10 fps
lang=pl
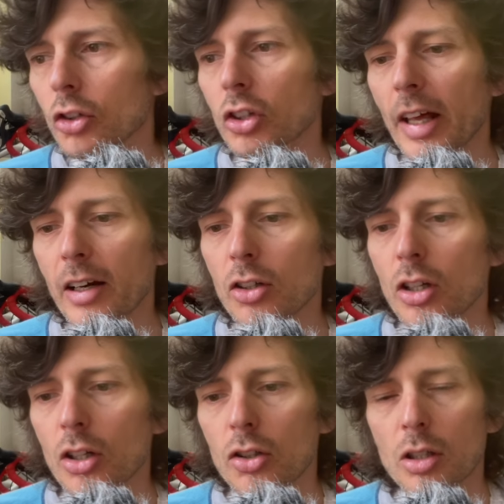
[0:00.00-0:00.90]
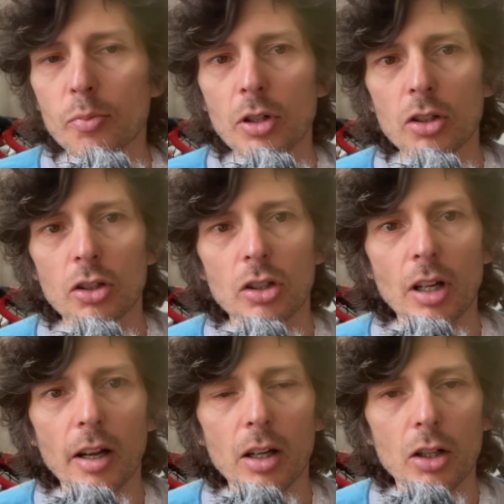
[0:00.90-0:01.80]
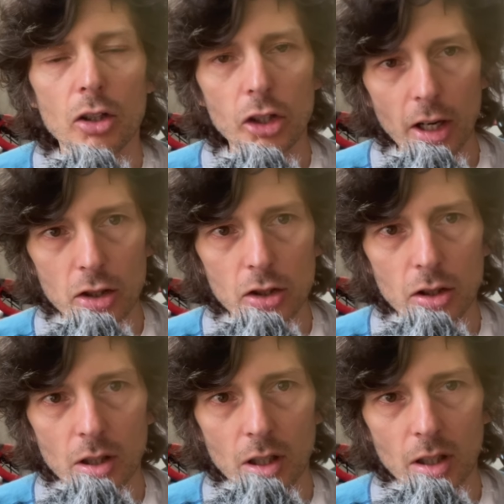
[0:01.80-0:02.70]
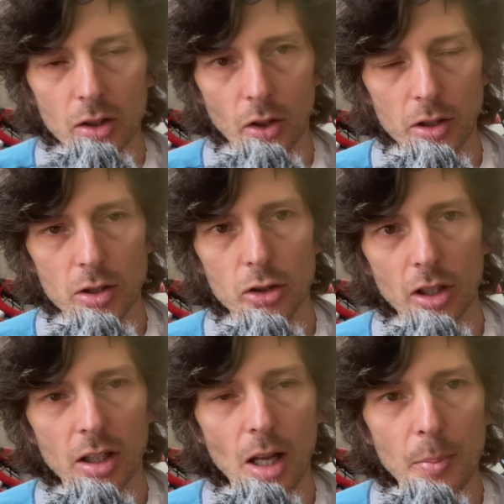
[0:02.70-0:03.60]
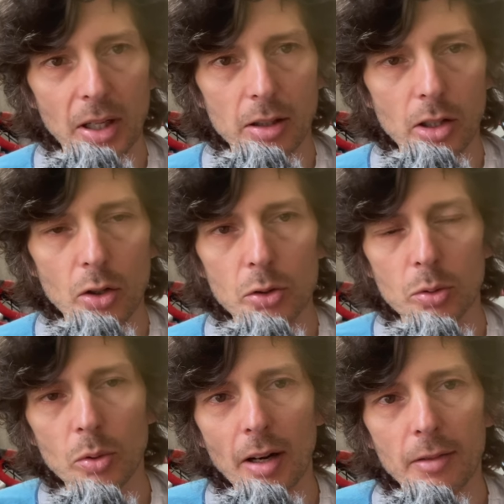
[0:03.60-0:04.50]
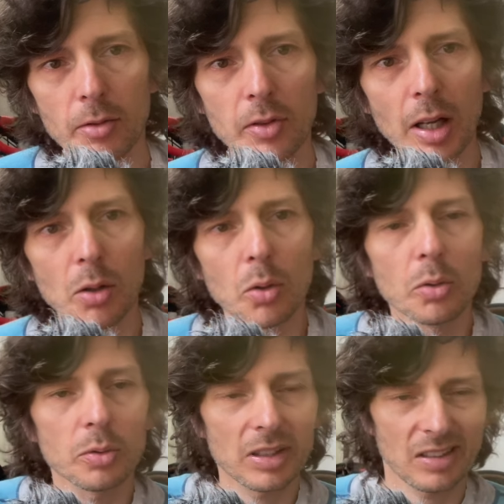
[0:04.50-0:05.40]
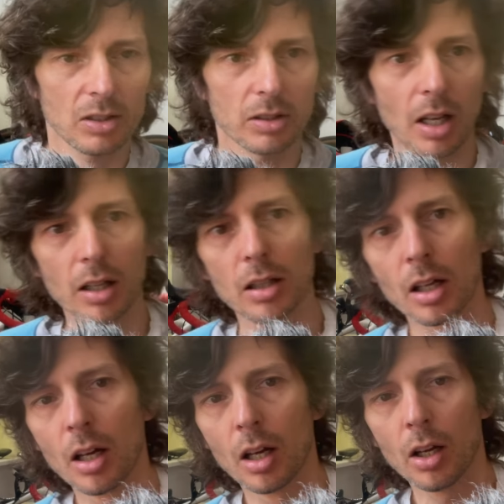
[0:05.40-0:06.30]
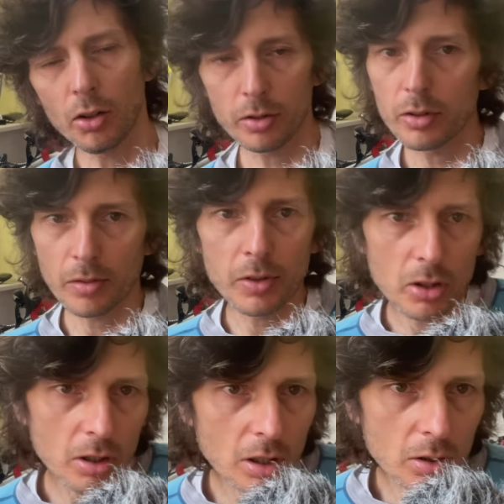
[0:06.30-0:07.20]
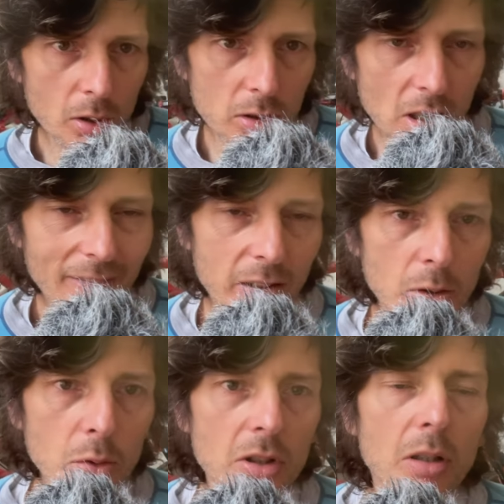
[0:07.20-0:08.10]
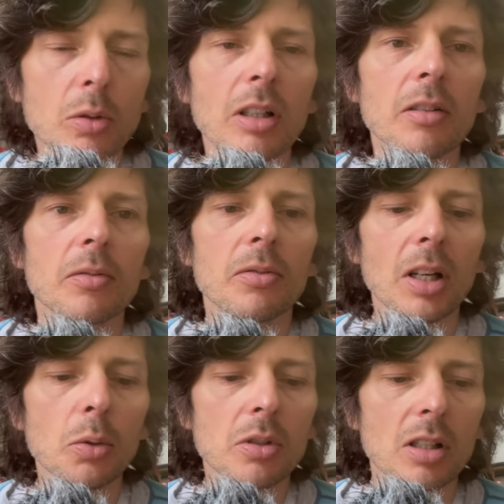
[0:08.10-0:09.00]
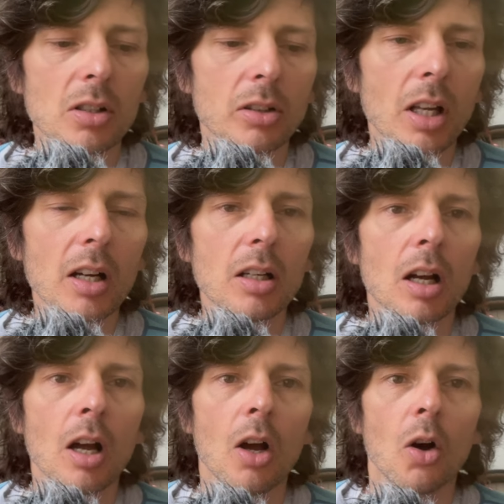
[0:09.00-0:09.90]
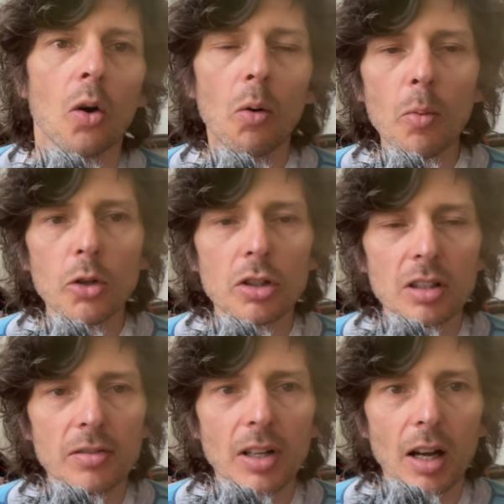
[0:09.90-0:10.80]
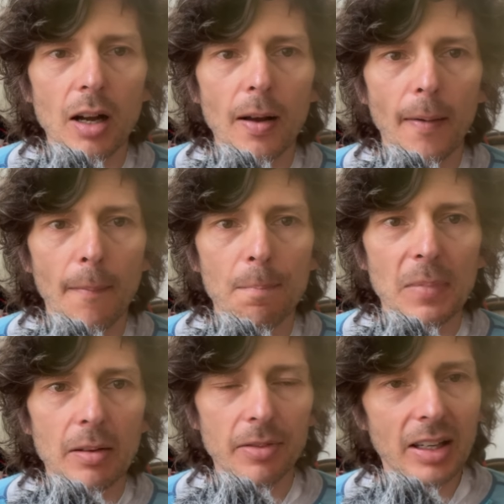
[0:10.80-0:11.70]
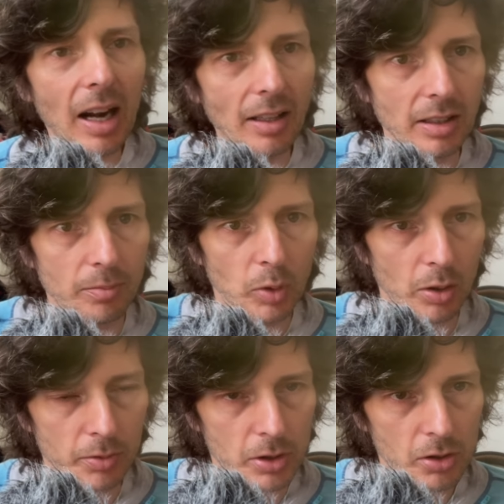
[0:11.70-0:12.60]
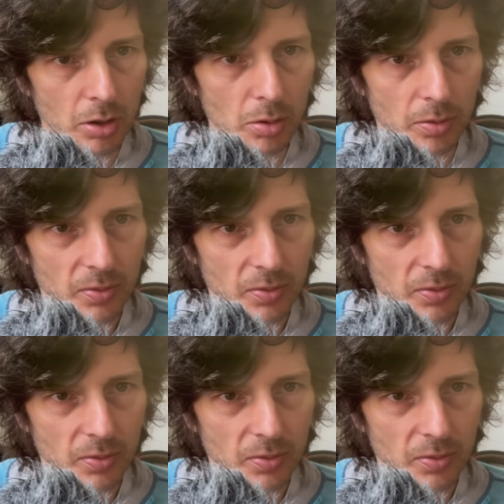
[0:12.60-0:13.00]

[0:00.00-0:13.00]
40,6 i to jest średnia prędkość, która w wielu sezonach, oczywiście wyścig jest rozgrywany różnie, który w wielu sezonach umożliwia mm, wygranie tego wyścigu.